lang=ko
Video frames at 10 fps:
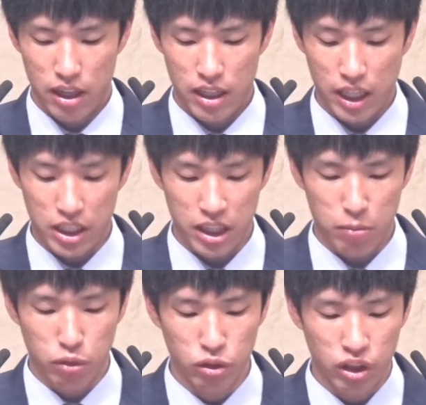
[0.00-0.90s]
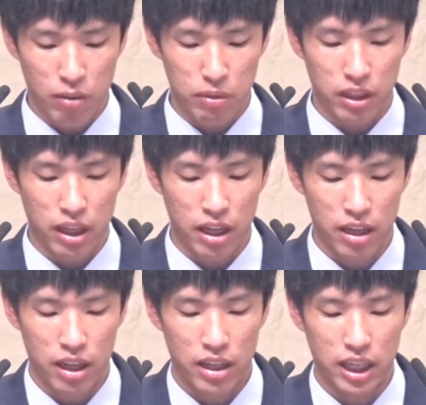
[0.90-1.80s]
자신의 무능함이나
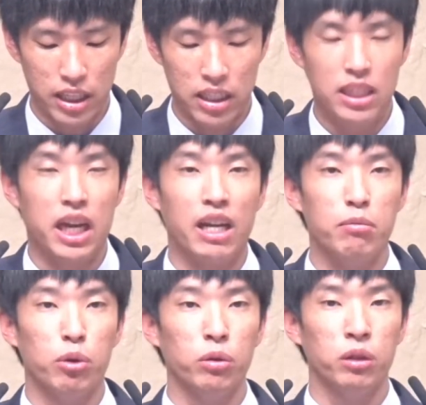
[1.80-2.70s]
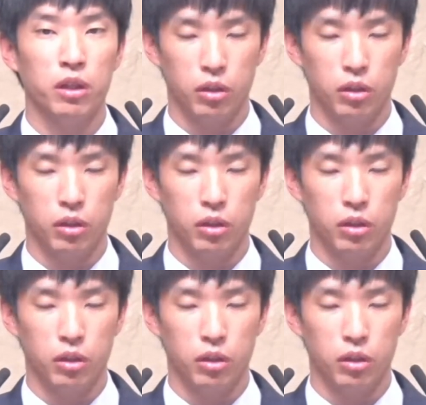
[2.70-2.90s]
자신의 잘못,